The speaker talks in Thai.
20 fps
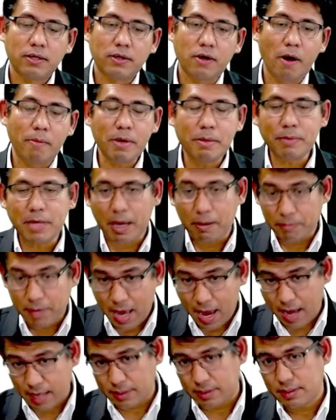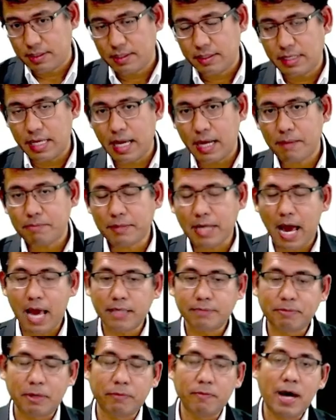เขาไม่มีอำนาจนะครับกลา
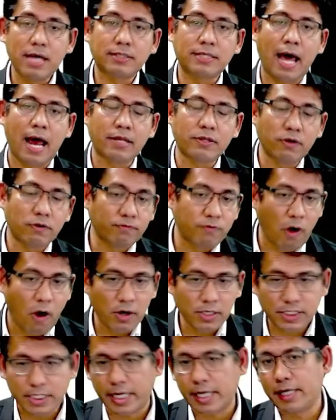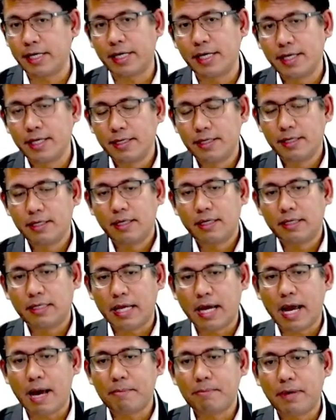ยเป็นว่าศาลยกฟ้องเฉยเลย
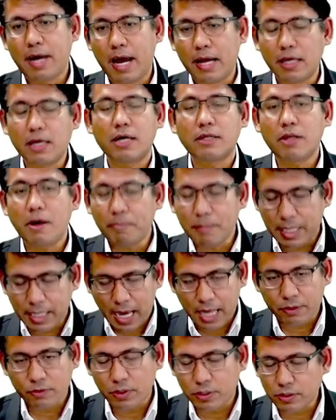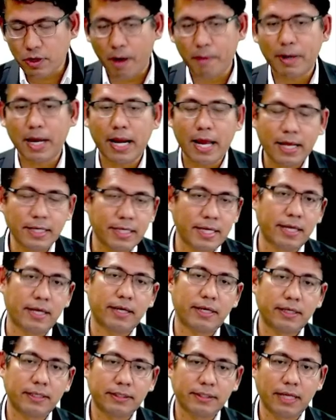นะครับอันนี้ก็ต้องมีการตรวจสอบกันให้ดี
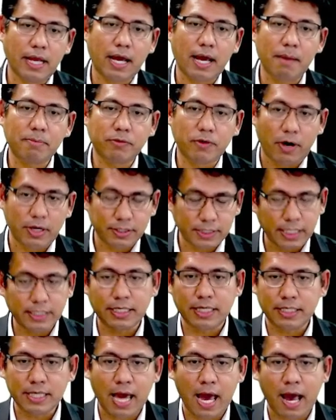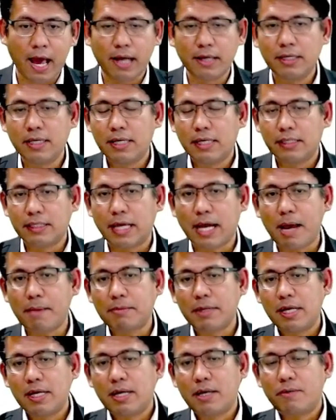นะครับก่อนเซ็นสัญญานะครั
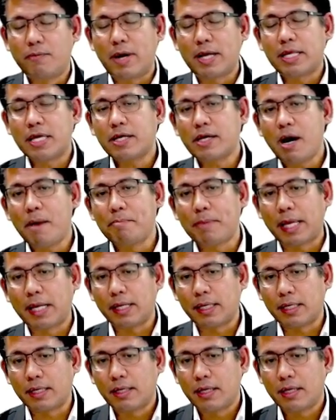บวันนี้ก็เป็น